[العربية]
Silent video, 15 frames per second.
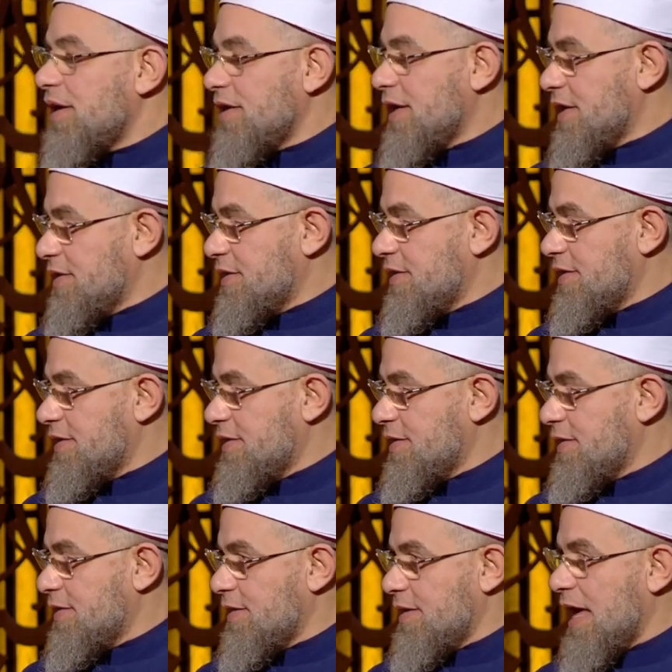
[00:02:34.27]
يعني
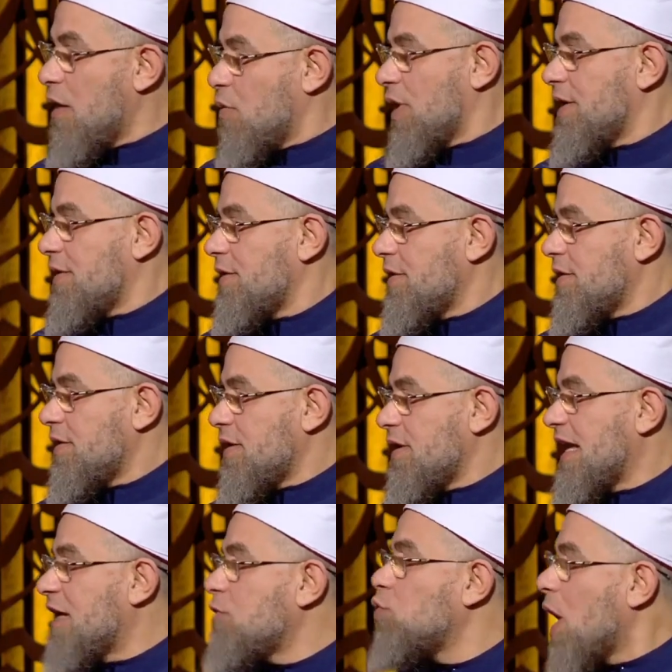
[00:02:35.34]
هوى آه هوى نعم
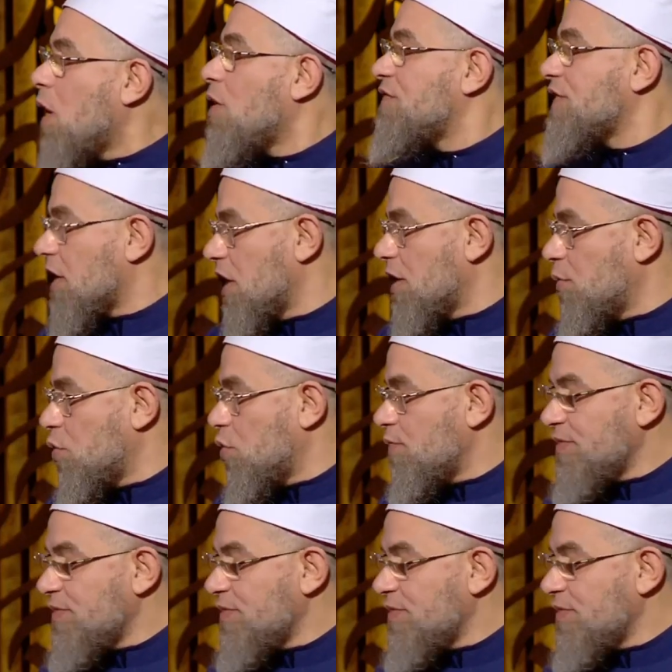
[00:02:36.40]
اللي عنده هوى في قلبه